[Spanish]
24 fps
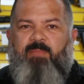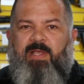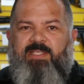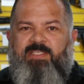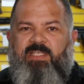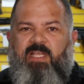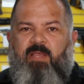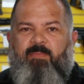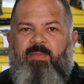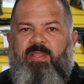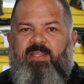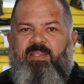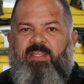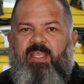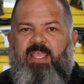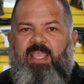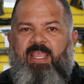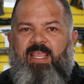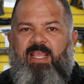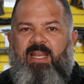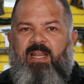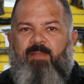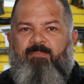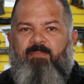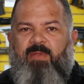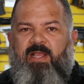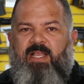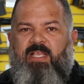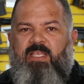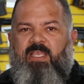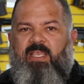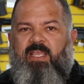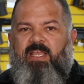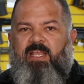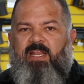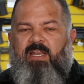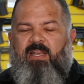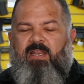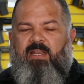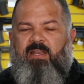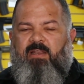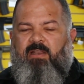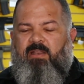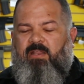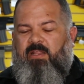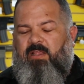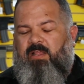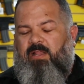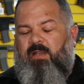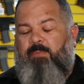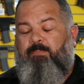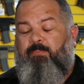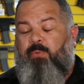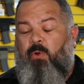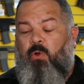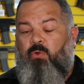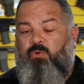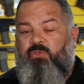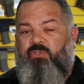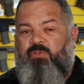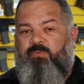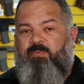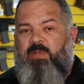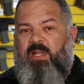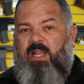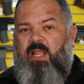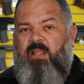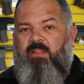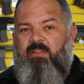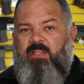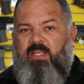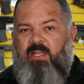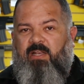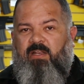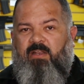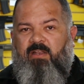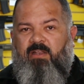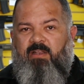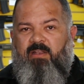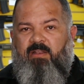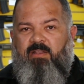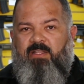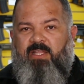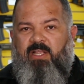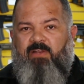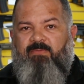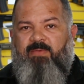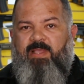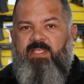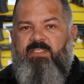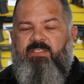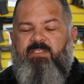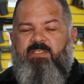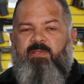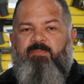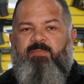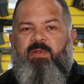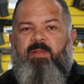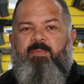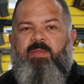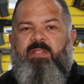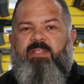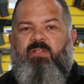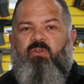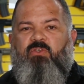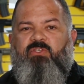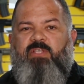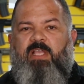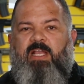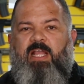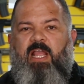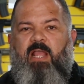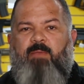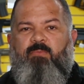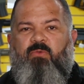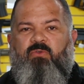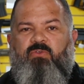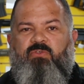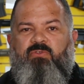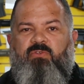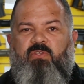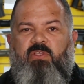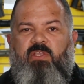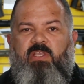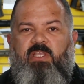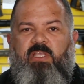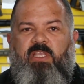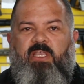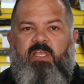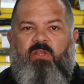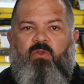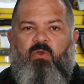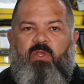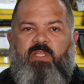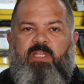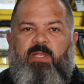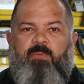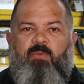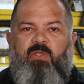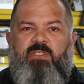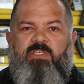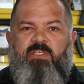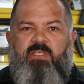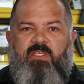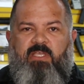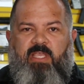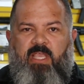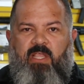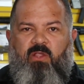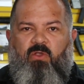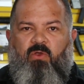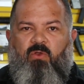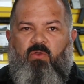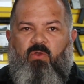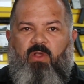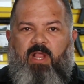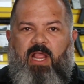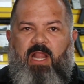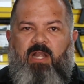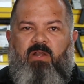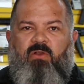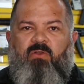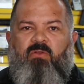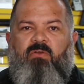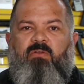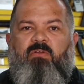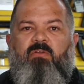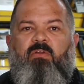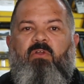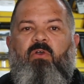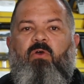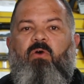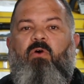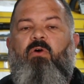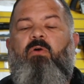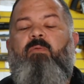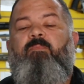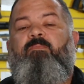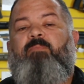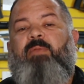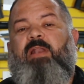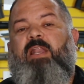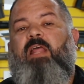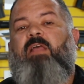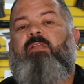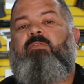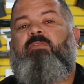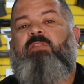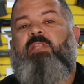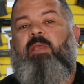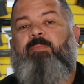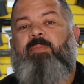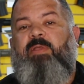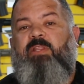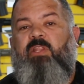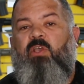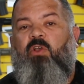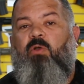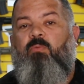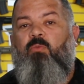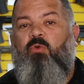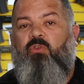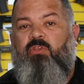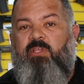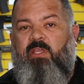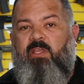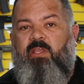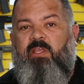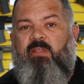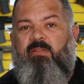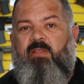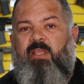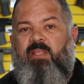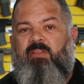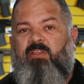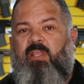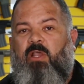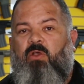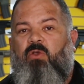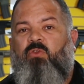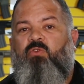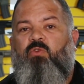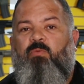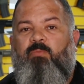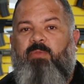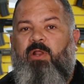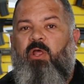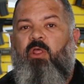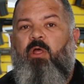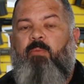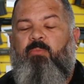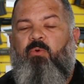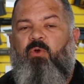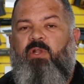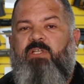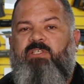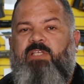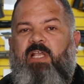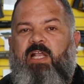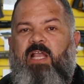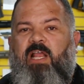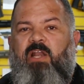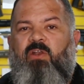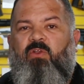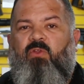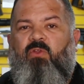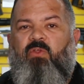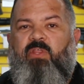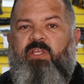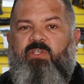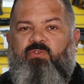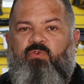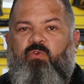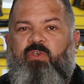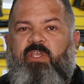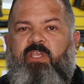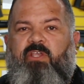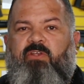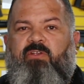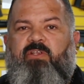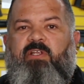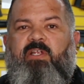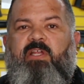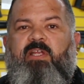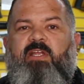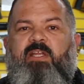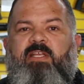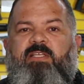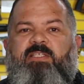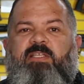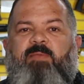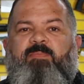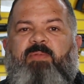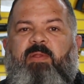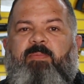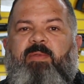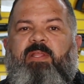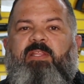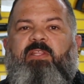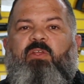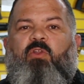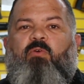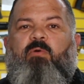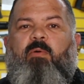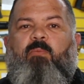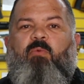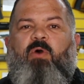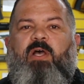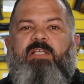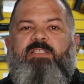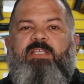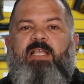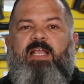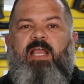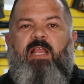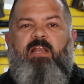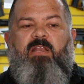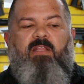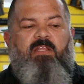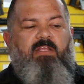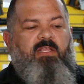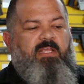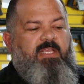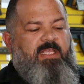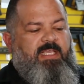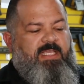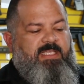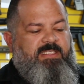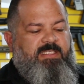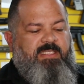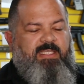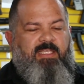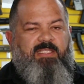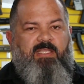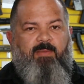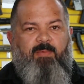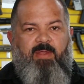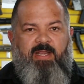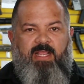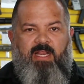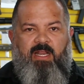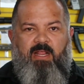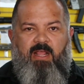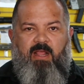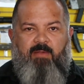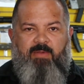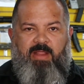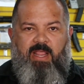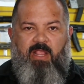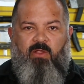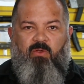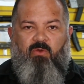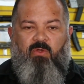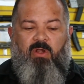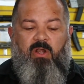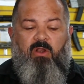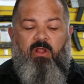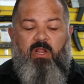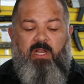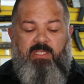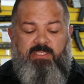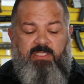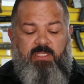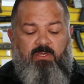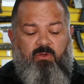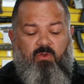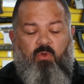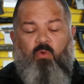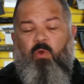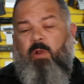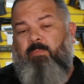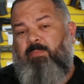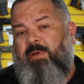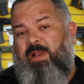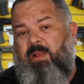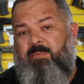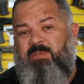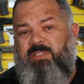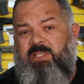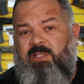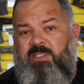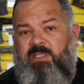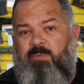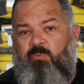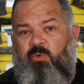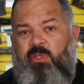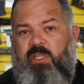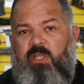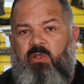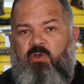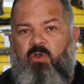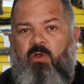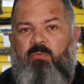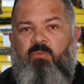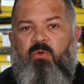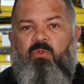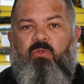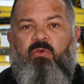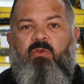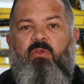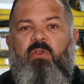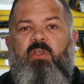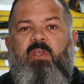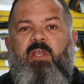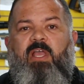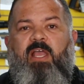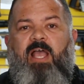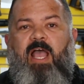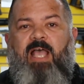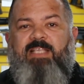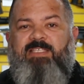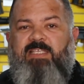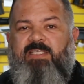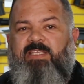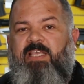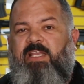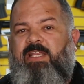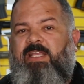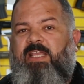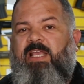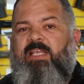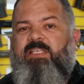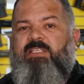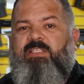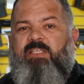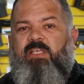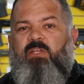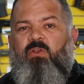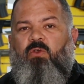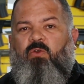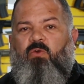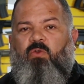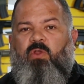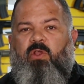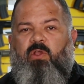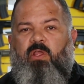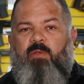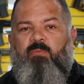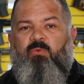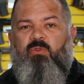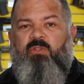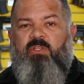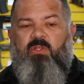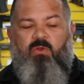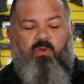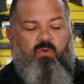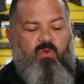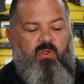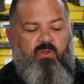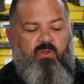básicamente en el, pouch Del, BES, simplemente lo sacamos. Lo que tenemos es que colocarlo o, ¿verdad? Depende como usted esté acostumbrado a poder sacarlo de su gear. Simplemente lo vamos a sacar y si de esta manera habría que colocarlo así, lo cual para mí se hace muy incómodo. Así sería si lo, colocamos, lo,